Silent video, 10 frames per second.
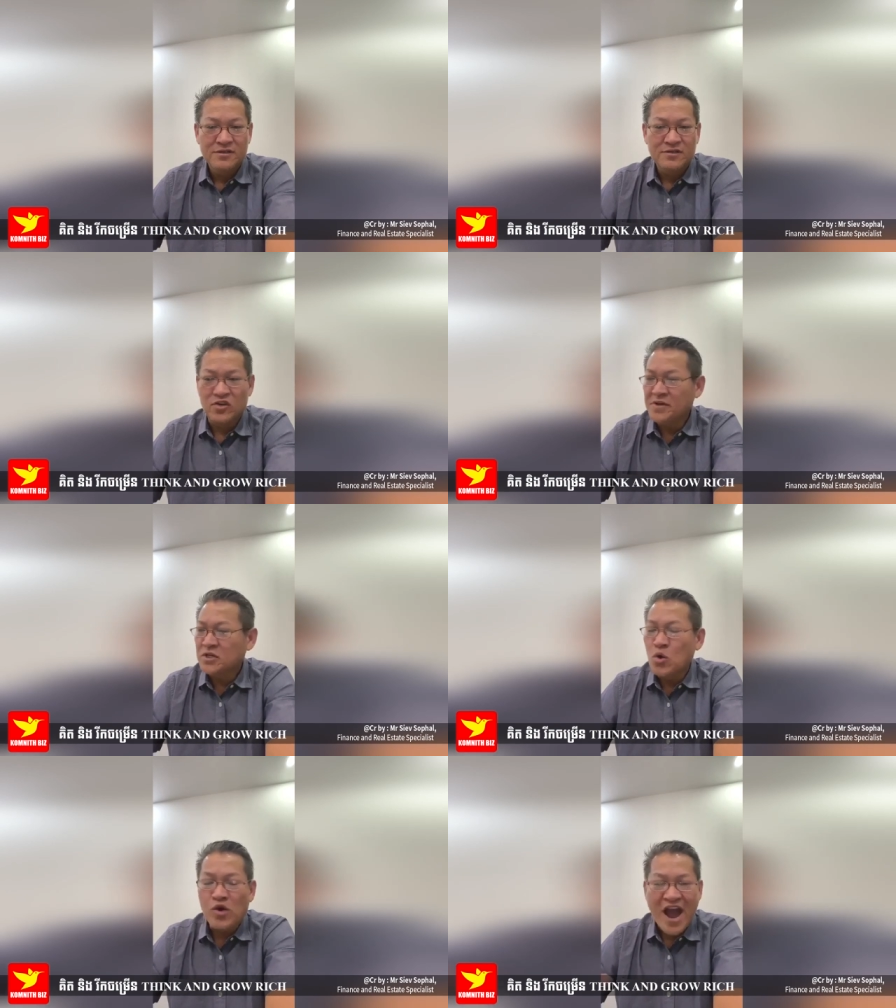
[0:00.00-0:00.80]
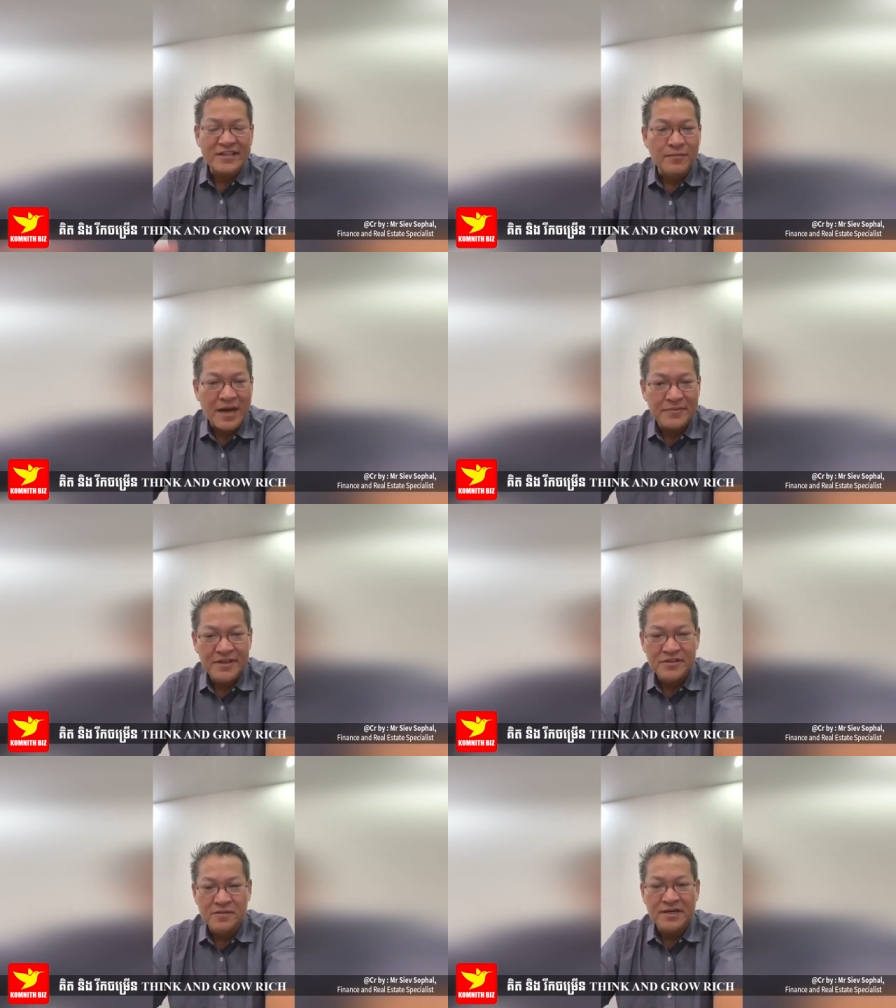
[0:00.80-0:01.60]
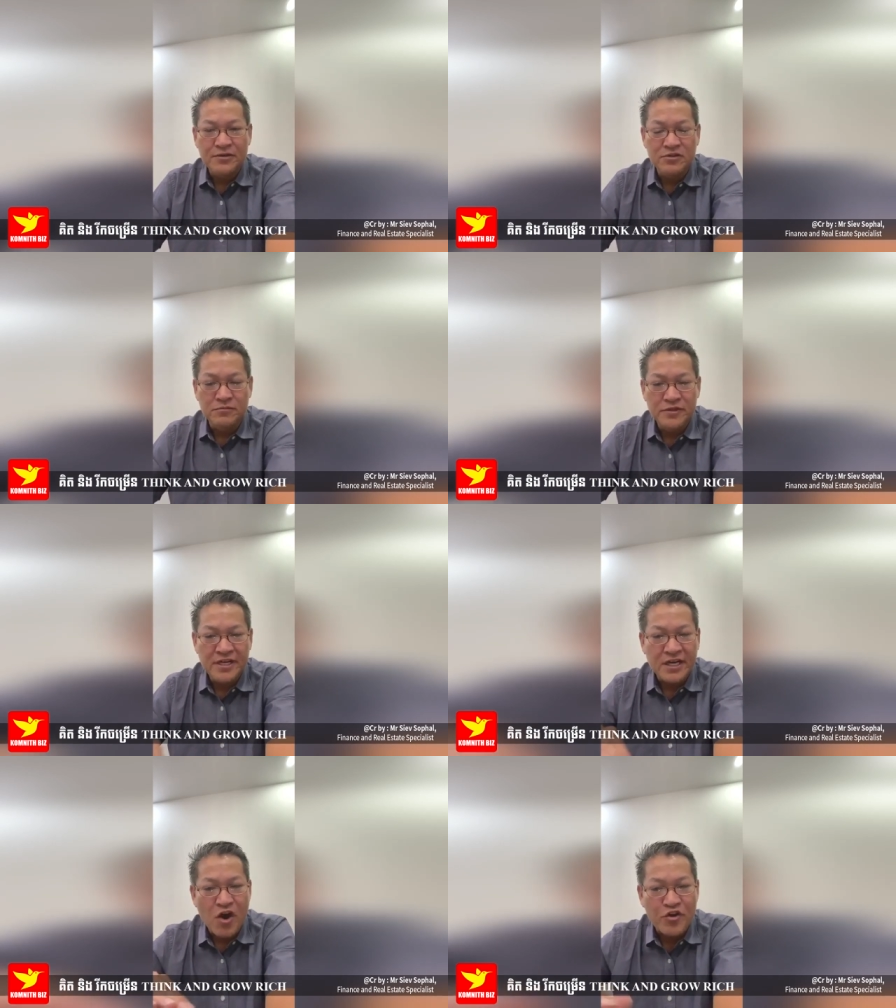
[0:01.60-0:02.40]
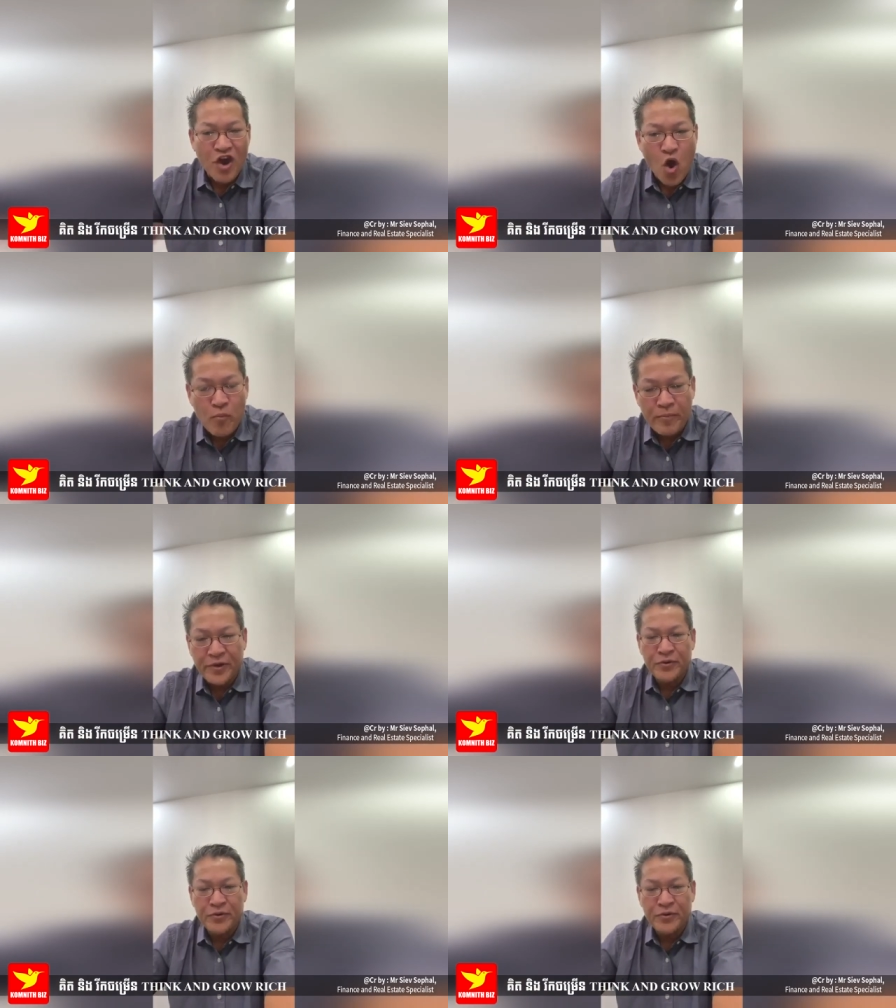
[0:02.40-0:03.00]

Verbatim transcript: trong miên cô ca thằng pram đấy trong nấu cho mua nhẹ này ông nhà hàng